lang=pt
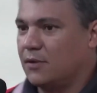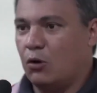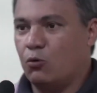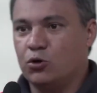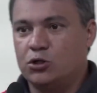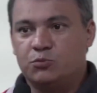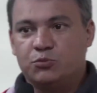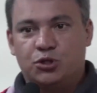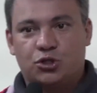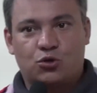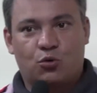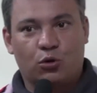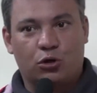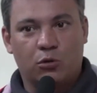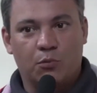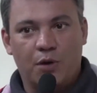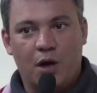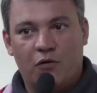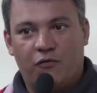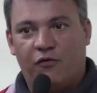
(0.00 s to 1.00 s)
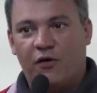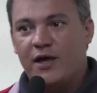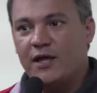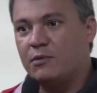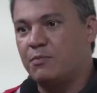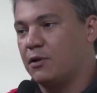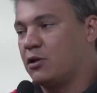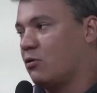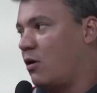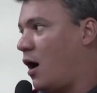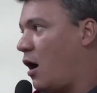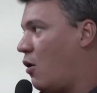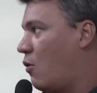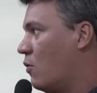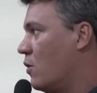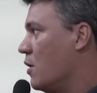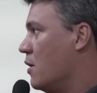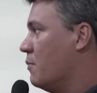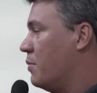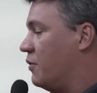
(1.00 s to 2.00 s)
O último discurso meu foi esse, pessoal.